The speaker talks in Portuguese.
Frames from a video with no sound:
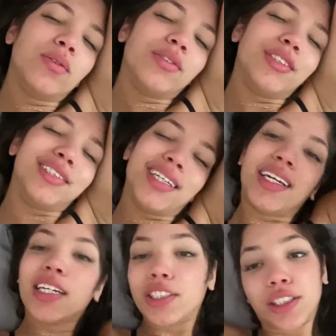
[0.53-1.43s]
Bom
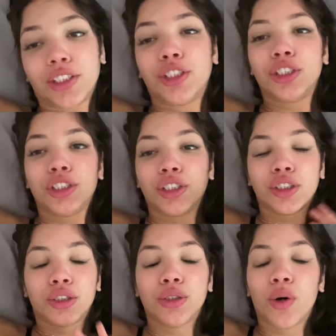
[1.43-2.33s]
dia, gente.
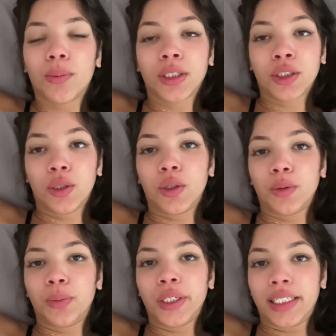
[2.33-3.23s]

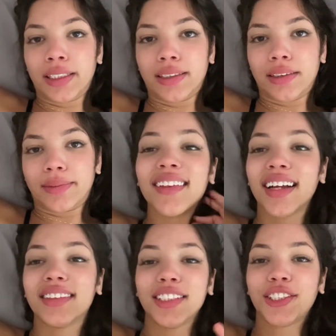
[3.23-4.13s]
Domingou por aqui,
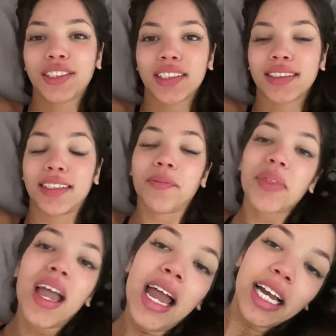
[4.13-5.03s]
na tristeza.
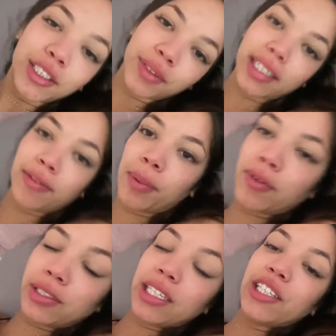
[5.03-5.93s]
Resolvi gravar pra
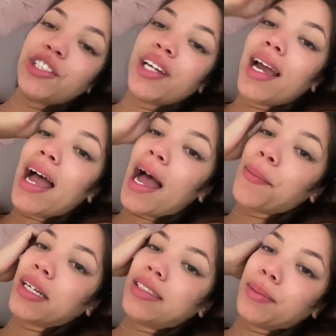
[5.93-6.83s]
vocês a
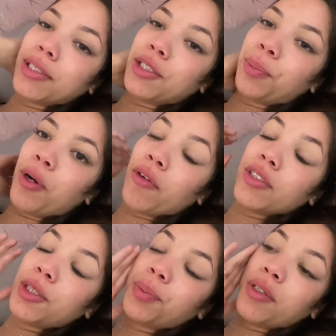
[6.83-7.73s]
minha semana de
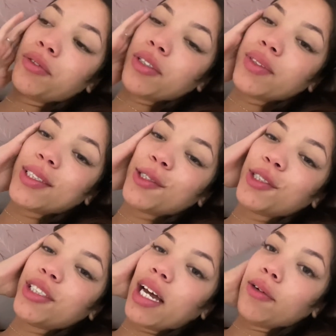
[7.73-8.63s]
provas, porque eu vi que vocês
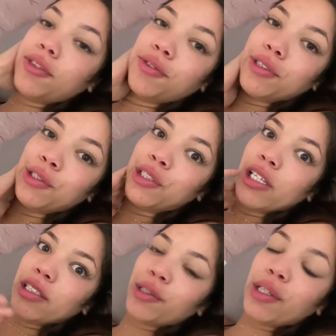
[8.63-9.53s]
gostaram de vídeos
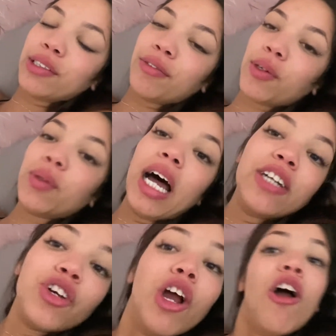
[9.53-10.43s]
relacionados à
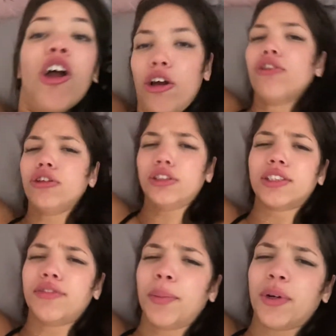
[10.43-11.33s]
faculdade.
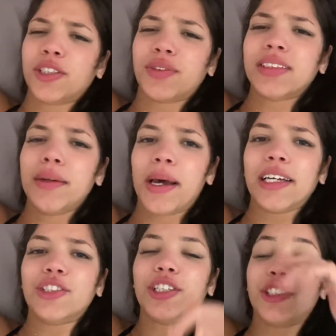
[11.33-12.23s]
Inclusive, eu posso fazer
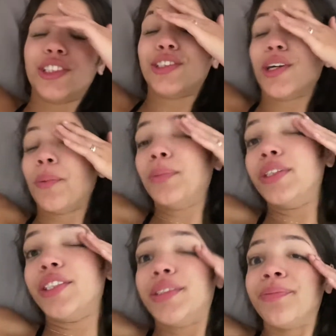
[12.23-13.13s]
mais, tá, gente? Só me
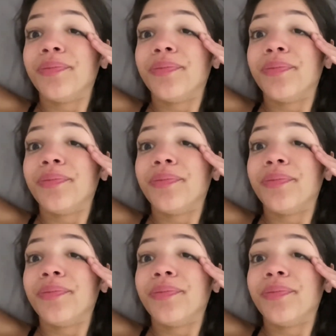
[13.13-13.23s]
pedir.